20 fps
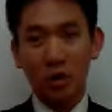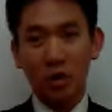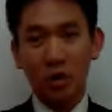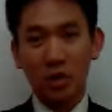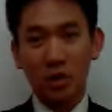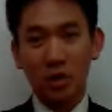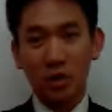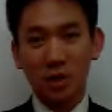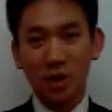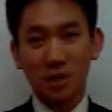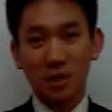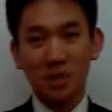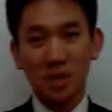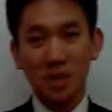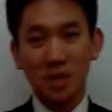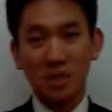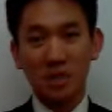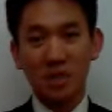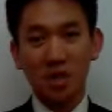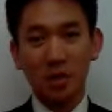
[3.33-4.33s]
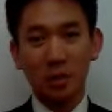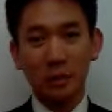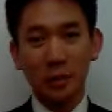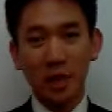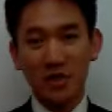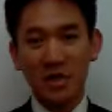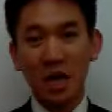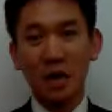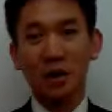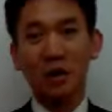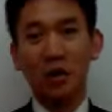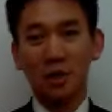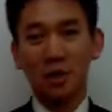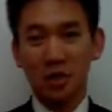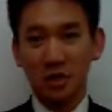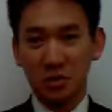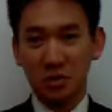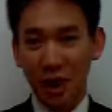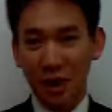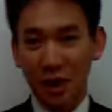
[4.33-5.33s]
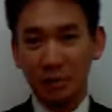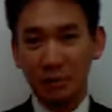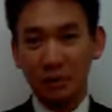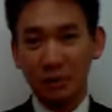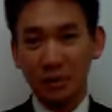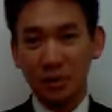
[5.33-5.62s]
奥州漢受験生の皆さん、こんにちは。